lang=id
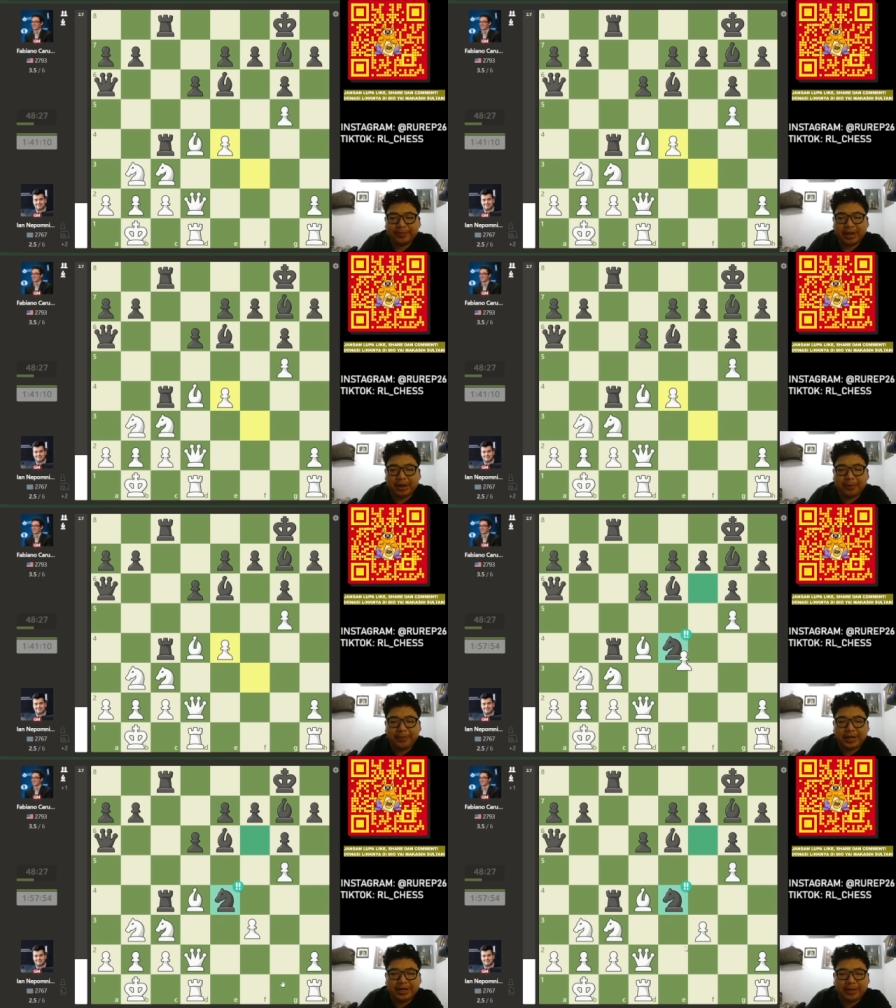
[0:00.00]

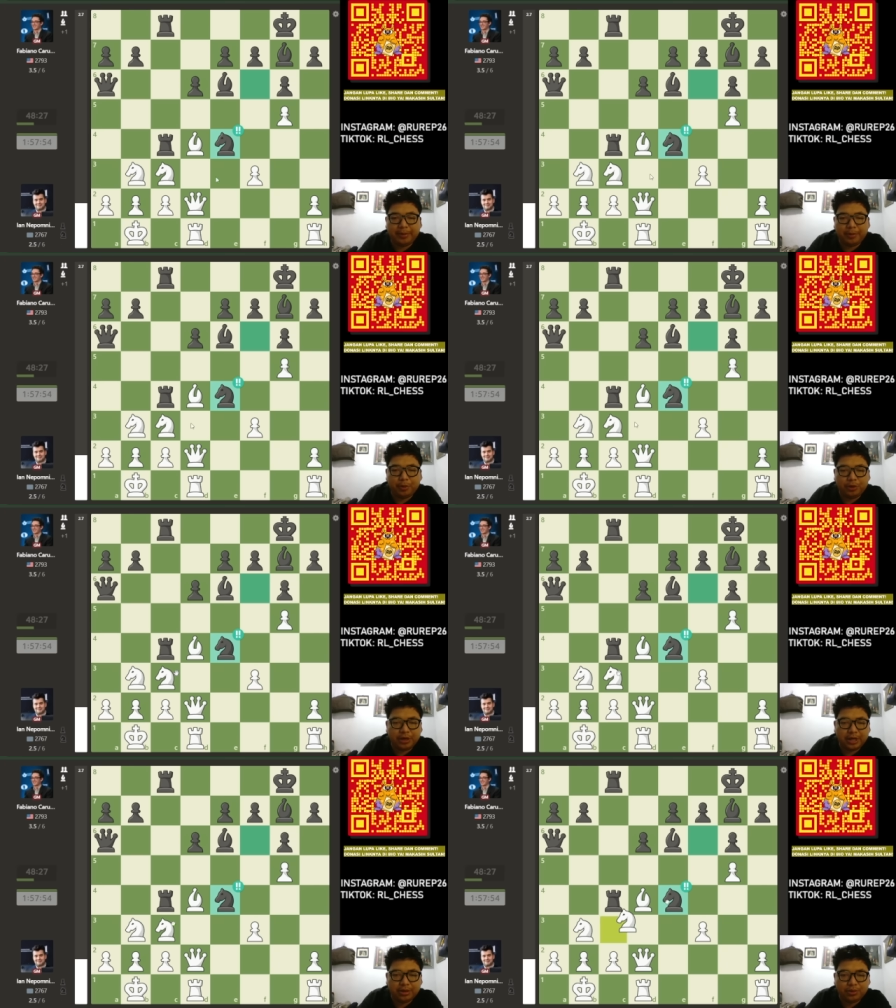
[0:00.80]
Apabila dia memukul
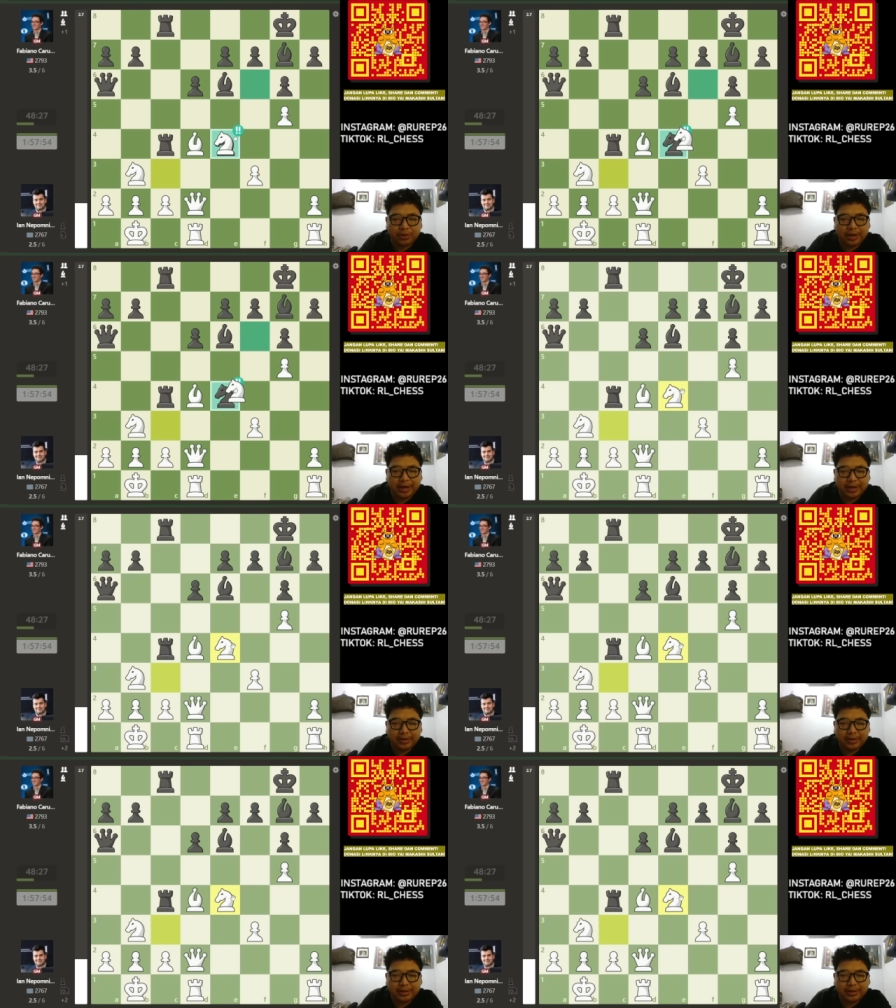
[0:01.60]
dengan kuda,